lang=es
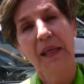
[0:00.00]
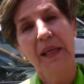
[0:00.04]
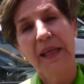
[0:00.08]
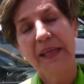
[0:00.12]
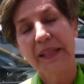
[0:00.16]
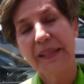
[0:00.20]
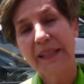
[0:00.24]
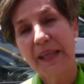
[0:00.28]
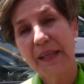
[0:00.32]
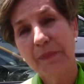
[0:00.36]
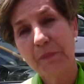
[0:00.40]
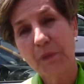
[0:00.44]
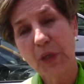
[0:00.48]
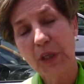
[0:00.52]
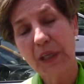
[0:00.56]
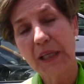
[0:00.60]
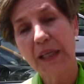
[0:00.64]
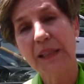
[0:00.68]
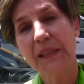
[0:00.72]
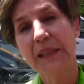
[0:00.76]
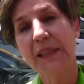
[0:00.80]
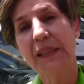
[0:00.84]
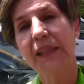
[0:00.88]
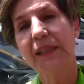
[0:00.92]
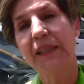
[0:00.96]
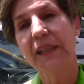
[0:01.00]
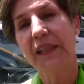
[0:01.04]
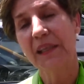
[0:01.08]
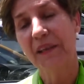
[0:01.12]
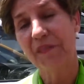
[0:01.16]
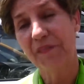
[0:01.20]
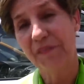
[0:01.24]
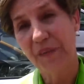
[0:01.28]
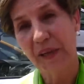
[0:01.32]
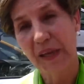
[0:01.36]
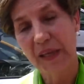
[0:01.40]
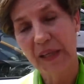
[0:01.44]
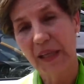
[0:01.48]
Esta democracia tiene
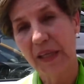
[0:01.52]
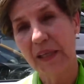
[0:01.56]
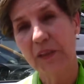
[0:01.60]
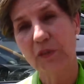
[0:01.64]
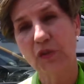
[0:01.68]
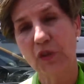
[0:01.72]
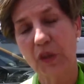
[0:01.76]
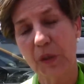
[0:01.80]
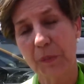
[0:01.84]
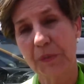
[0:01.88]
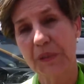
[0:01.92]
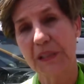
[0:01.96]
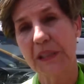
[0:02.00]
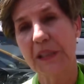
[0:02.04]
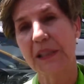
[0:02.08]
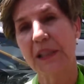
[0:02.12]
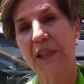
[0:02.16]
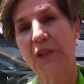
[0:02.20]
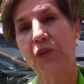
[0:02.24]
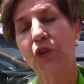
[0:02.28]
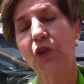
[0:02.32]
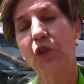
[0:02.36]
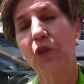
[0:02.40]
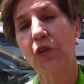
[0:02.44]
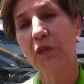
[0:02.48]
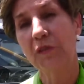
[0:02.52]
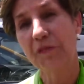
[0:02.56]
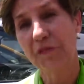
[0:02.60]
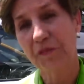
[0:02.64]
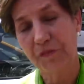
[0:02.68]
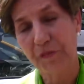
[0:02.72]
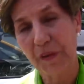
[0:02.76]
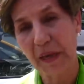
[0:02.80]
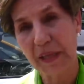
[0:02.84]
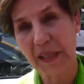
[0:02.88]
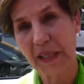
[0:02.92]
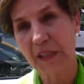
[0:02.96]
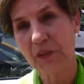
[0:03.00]
fallas en su representación,
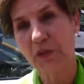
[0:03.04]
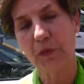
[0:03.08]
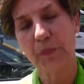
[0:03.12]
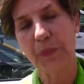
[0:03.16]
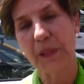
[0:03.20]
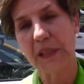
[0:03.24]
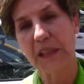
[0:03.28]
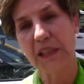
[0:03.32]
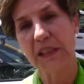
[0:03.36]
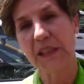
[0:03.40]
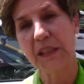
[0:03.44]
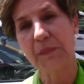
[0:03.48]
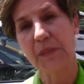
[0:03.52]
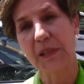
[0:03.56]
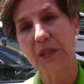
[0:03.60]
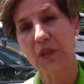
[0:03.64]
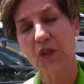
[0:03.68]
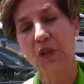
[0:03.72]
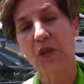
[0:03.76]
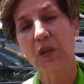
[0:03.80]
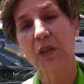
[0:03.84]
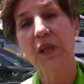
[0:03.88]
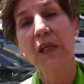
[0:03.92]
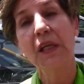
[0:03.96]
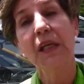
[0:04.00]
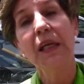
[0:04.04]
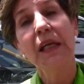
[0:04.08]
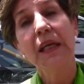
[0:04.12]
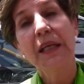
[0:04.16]
fallas en su participación,